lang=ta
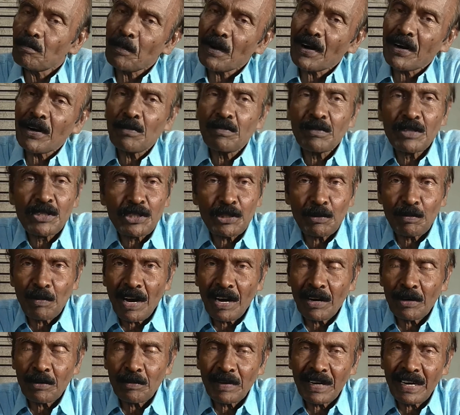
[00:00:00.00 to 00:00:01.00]
பணம்
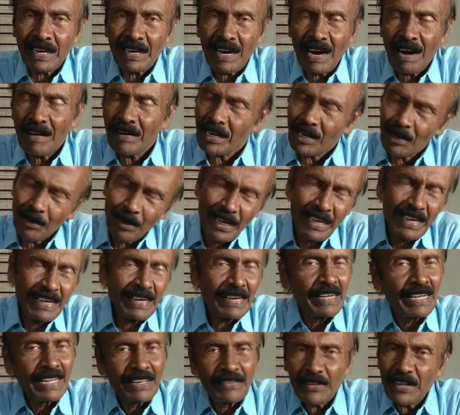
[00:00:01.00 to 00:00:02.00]
மிச்சமாகுமே அப்படின்னோட
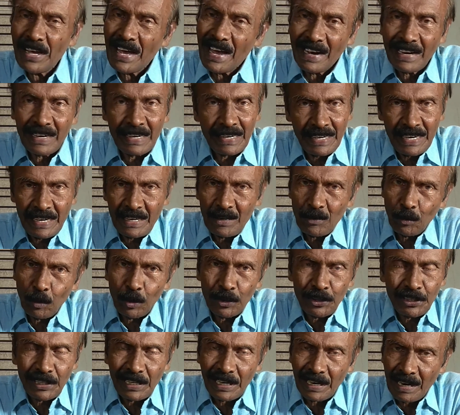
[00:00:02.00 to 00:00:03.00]
தே அக்ரி
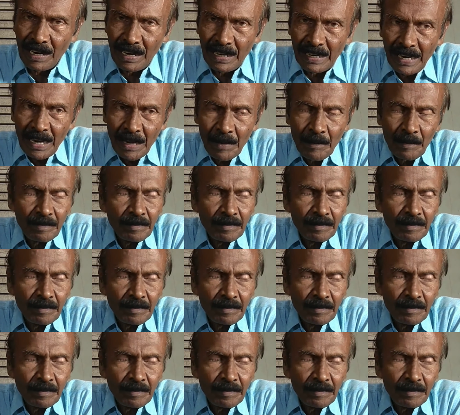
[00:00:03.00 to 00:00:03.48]
ஒத்துக்கிறாங்க